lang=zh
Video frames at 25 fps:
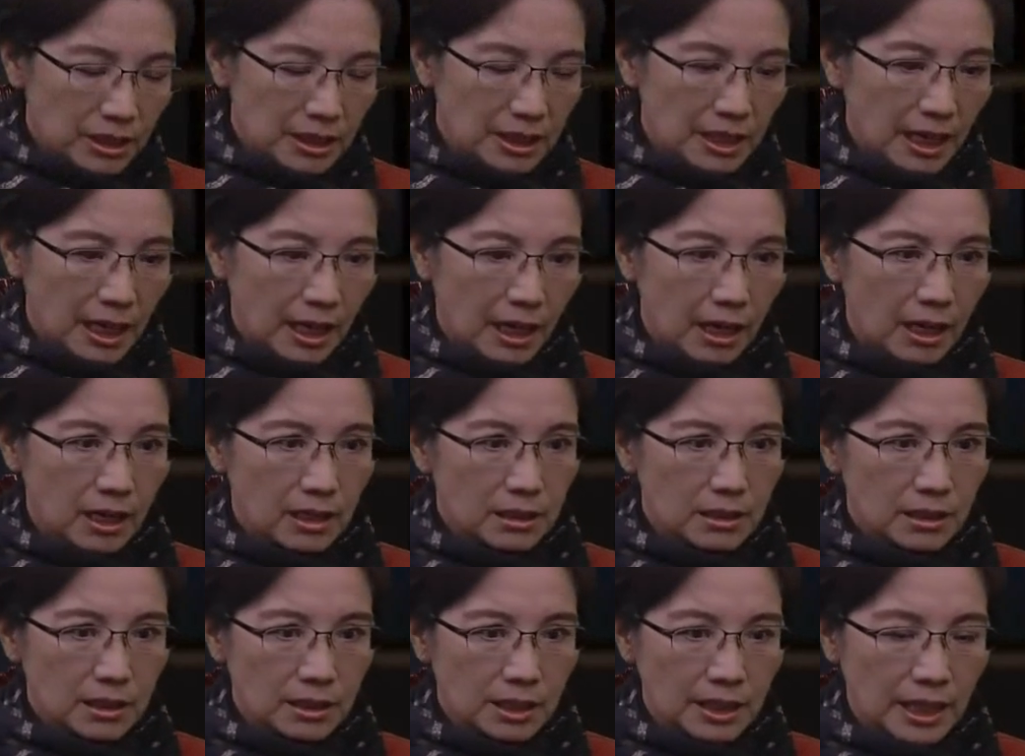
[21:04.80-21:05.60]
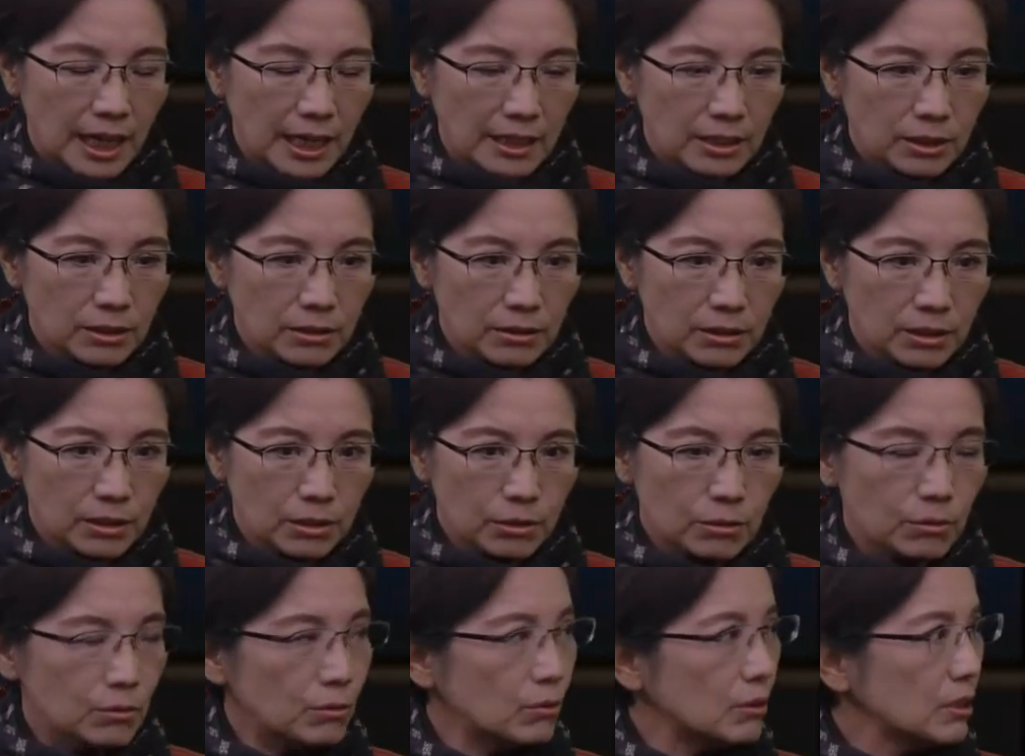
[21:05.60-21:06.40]
学家研究
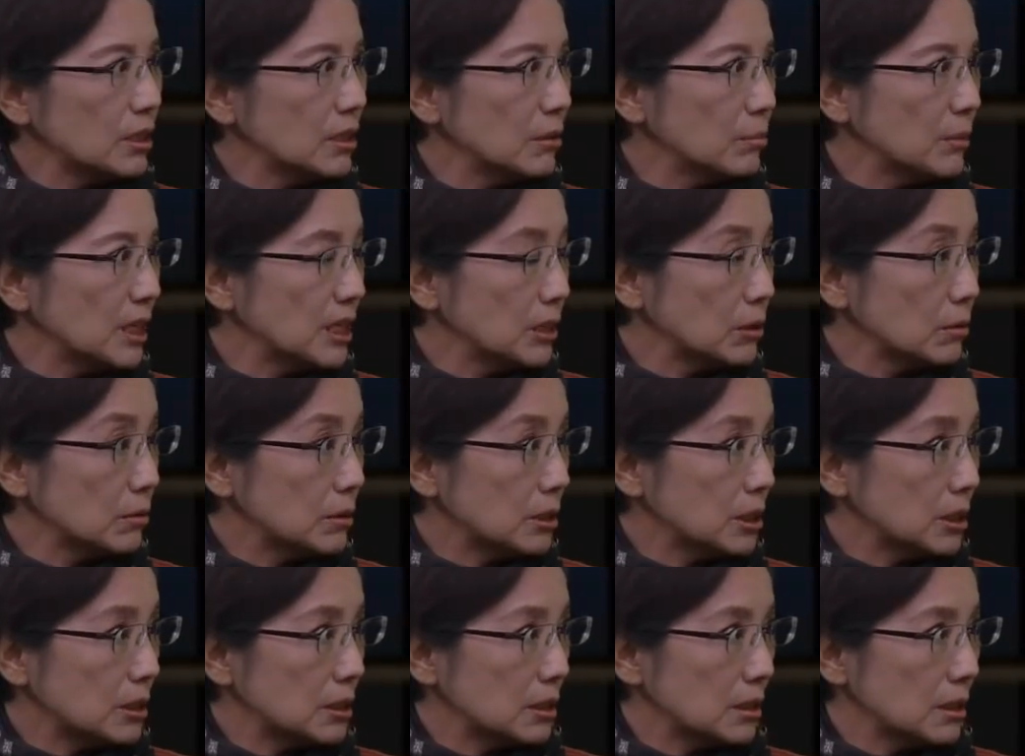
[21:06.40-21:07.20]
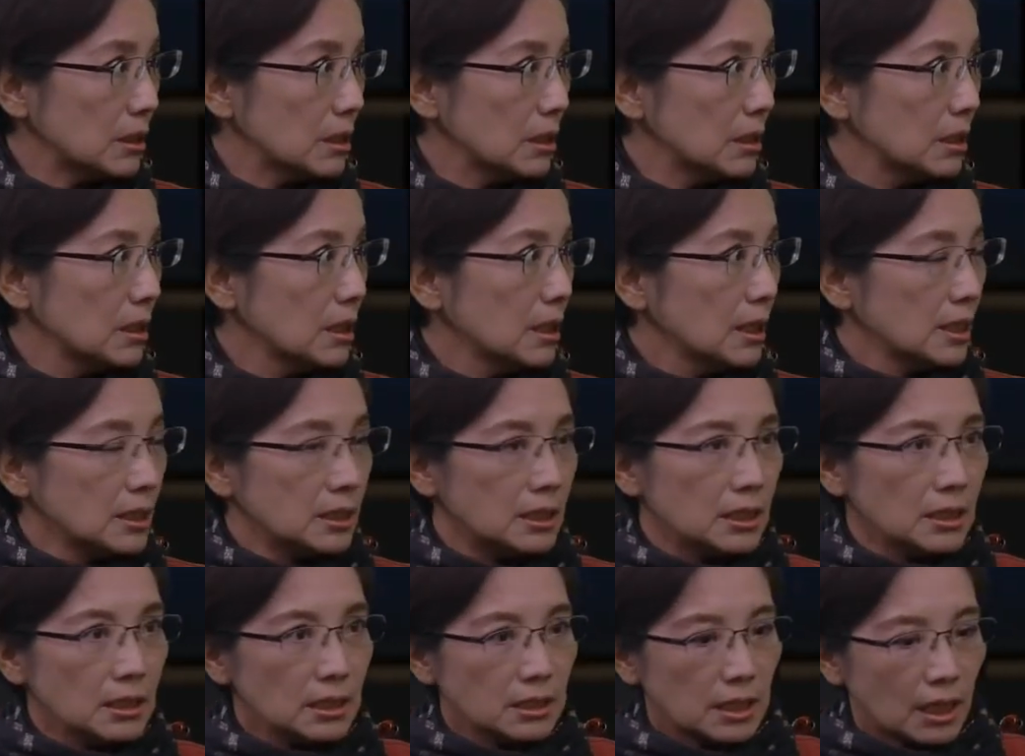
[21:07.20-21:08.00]
的中国的美术史，
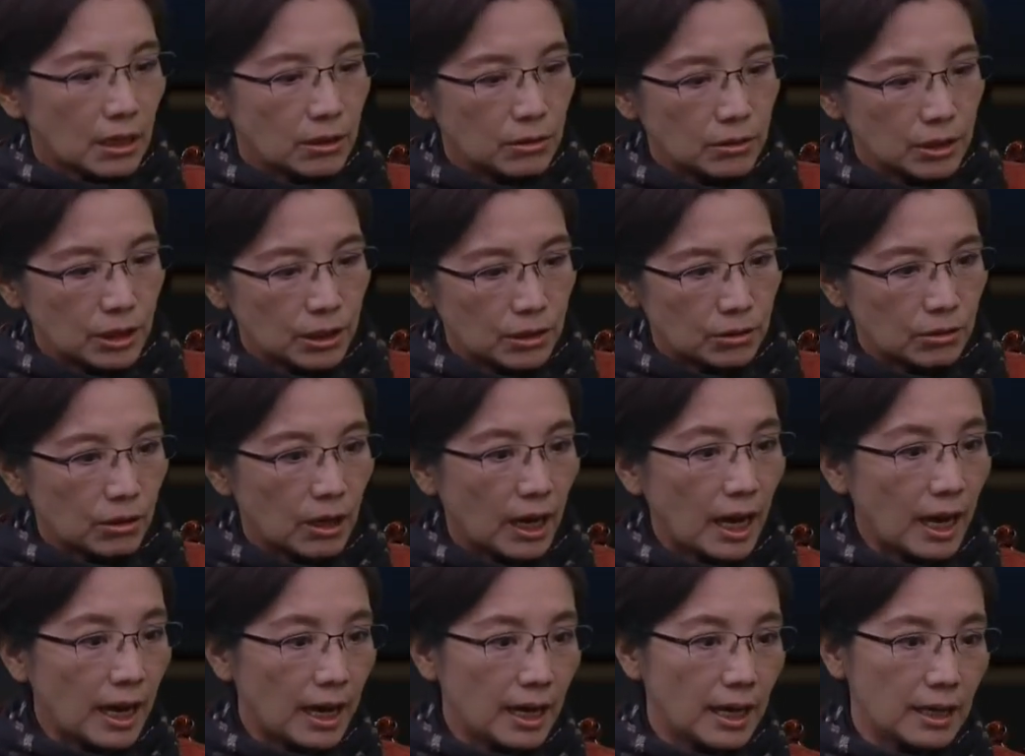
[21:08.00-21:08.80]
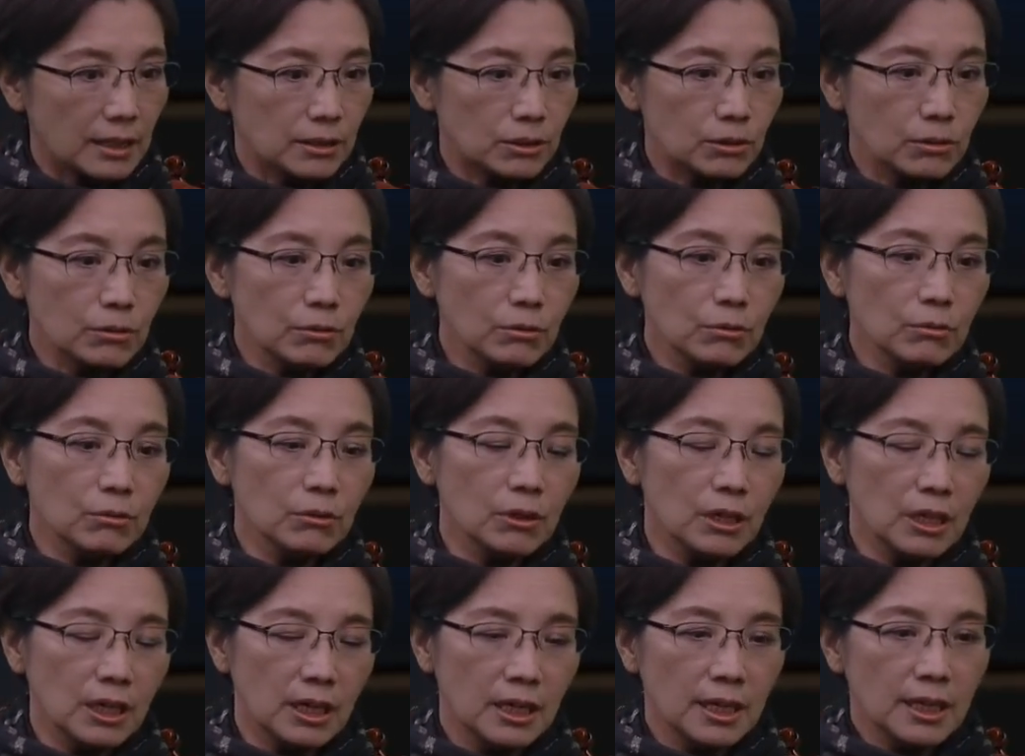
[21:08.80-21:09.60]
经常会说啊，中
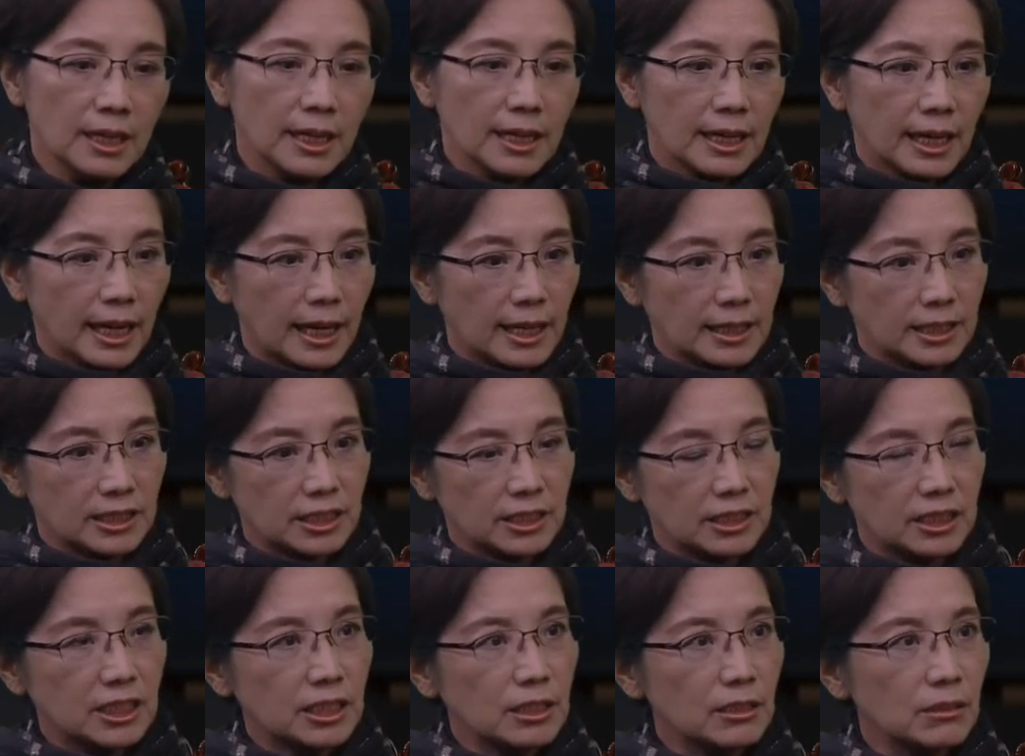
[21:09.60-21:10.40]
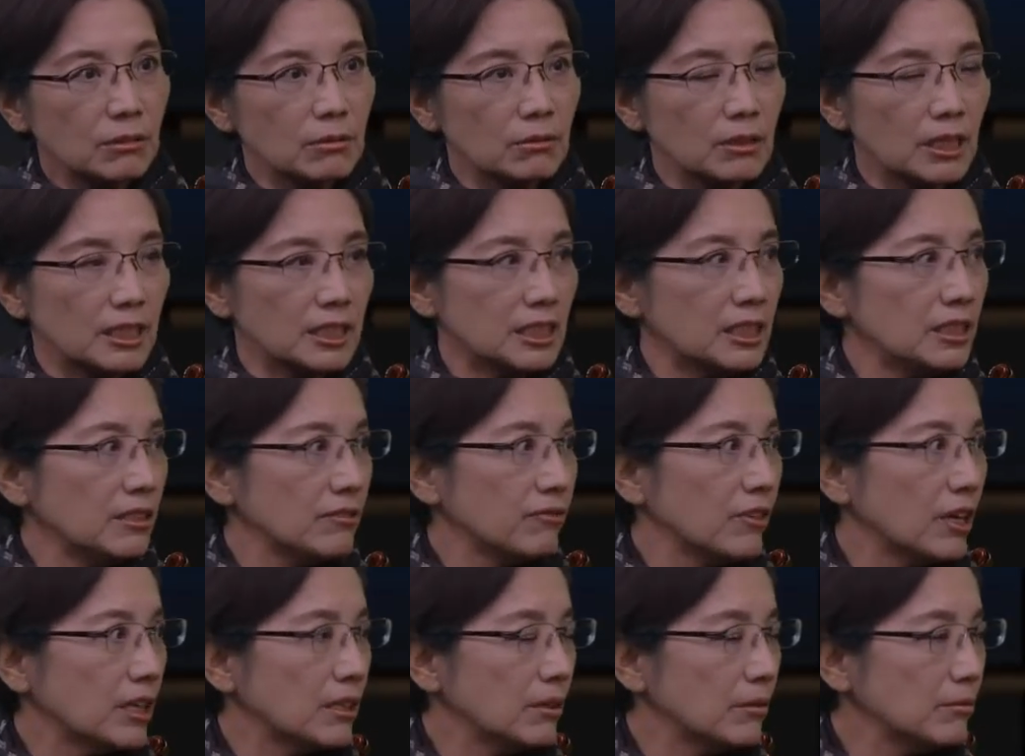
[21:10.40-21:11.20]
国开始进入了
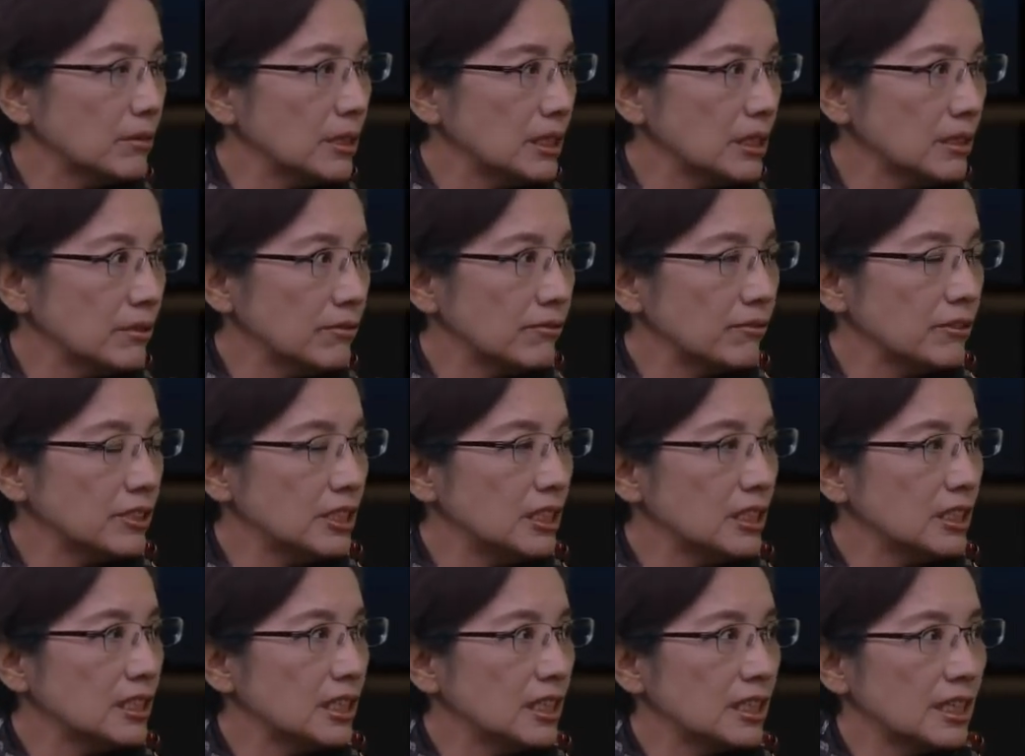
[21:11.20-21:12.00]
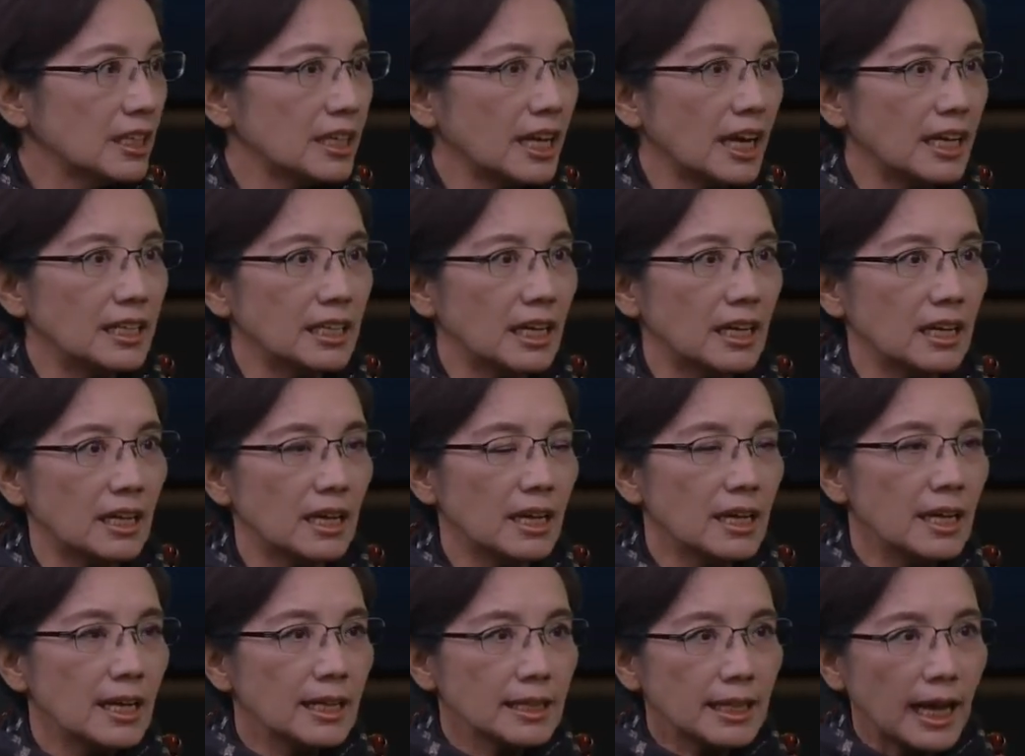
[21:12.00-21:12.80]
西方的文艺复兴这个概念
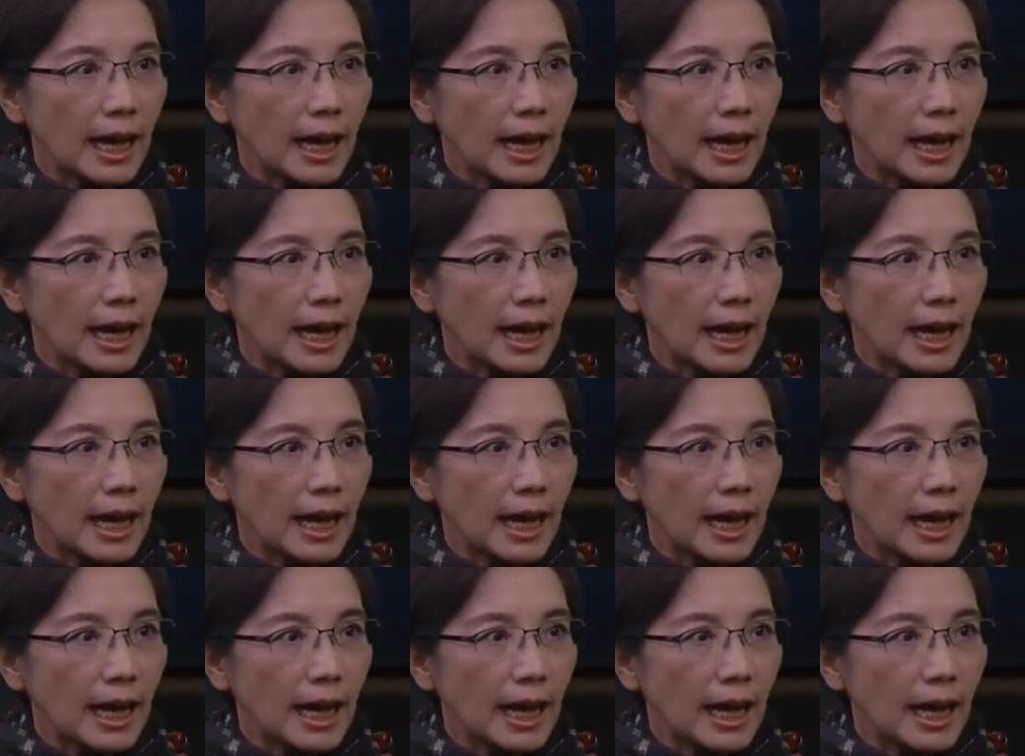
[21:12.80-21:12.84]
了。